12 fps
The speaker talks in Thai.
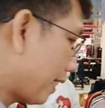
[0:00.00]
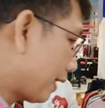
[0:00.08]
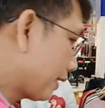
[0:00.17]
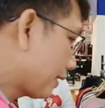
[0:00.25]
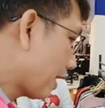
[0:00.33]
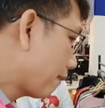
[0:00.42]
น
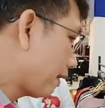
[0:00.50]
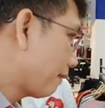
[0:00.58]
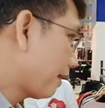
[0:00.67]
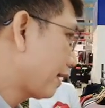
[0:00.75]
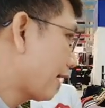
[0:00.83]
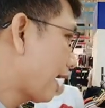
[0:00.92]
นะจ้าแบท
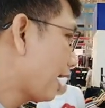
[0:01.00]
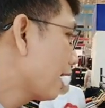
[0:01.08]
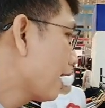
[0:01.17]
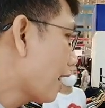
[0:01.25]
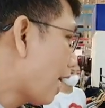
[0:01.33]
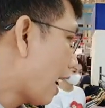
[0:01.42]
แมนนะ
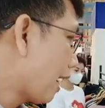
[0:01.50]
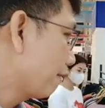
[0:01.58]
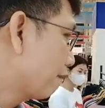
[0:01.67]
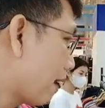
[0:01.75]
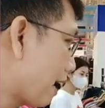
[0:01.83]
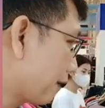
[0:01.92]
อ่ะ
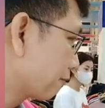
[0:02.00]
มา